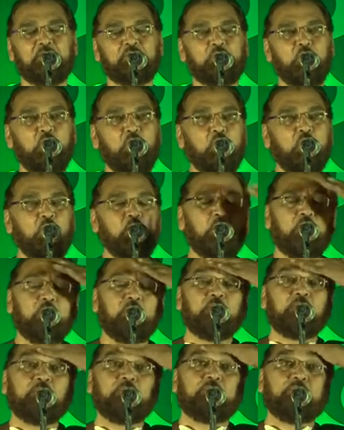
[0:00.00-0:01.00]
तो
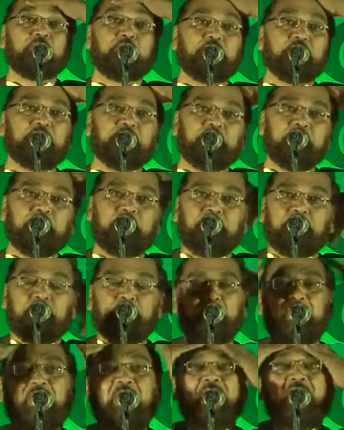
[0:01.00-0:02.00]

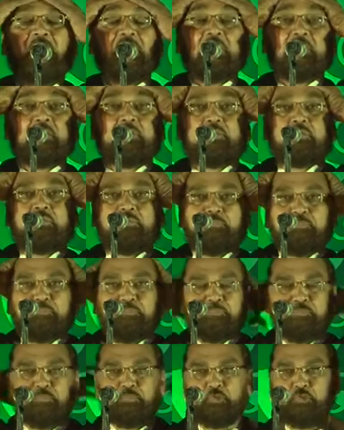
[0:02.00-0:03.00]
मैं
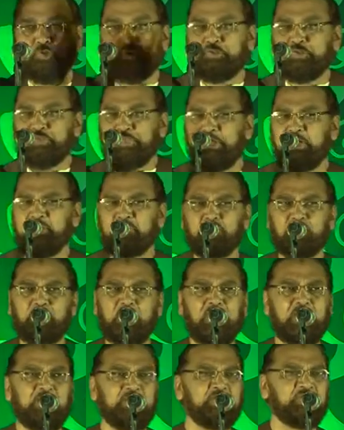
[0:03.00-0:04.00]
कुछ शेर
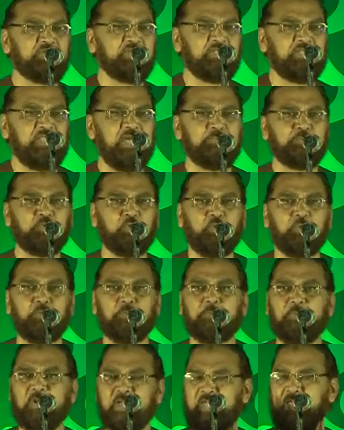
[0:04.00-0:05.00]
सुना रहा था शेद आपको
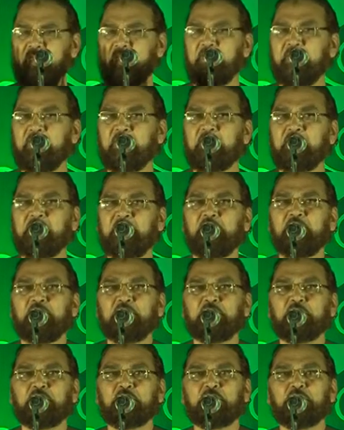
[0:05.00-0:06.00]
खैर
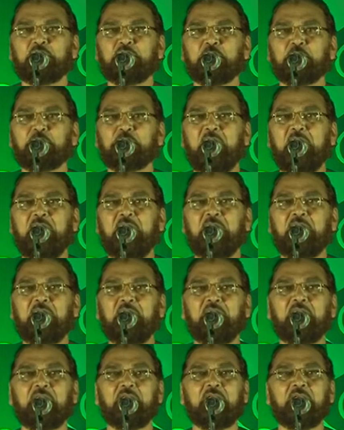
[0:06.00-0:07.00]
तो बहरल
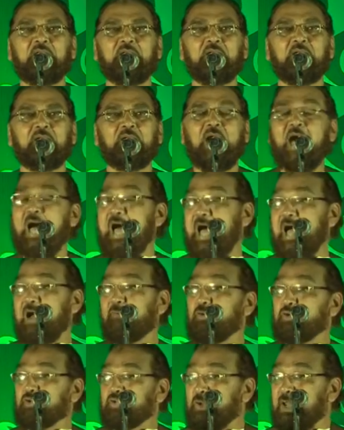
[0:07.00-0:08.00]
हाँ
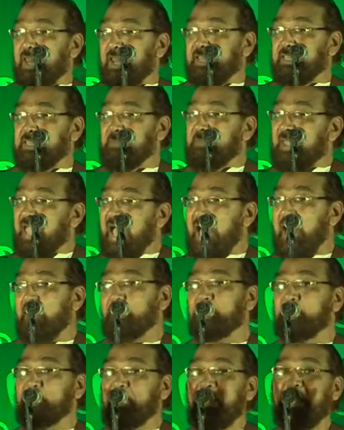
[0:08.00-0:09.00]
वो सुना रहा था मैं
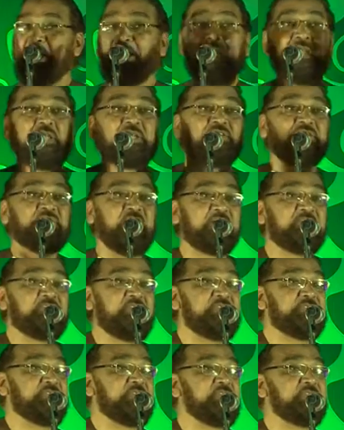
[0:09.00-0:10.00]
आप मैं
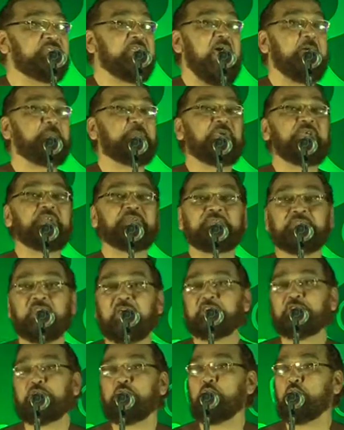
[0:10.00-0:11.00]
जगजीत सिंह साहब की इस
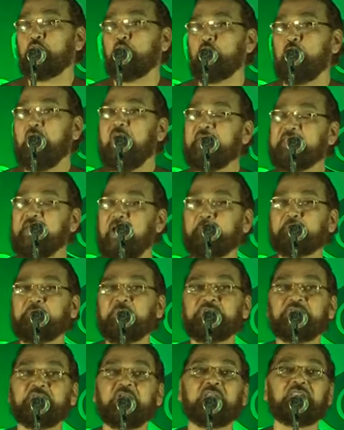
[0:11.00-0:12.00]
धरती को आदाब
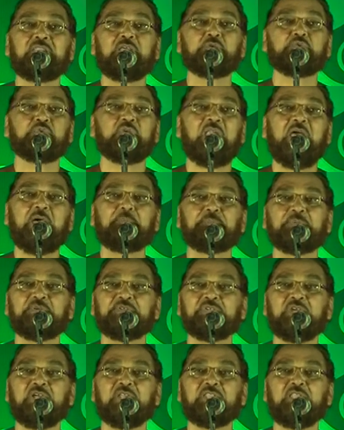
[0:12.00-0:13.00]
पेश करता हूँ सलाम
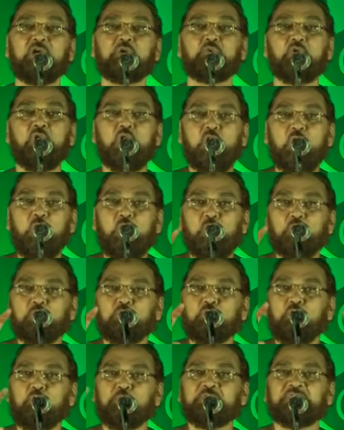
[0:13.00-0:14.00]
पेश करता हूँ और
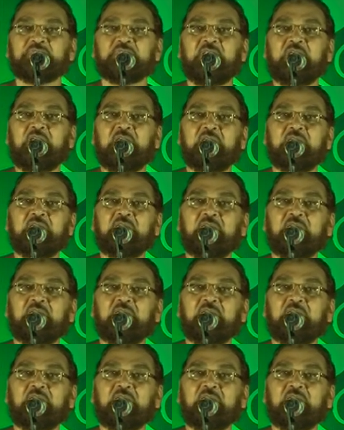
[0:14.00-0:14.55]
दो मिसरे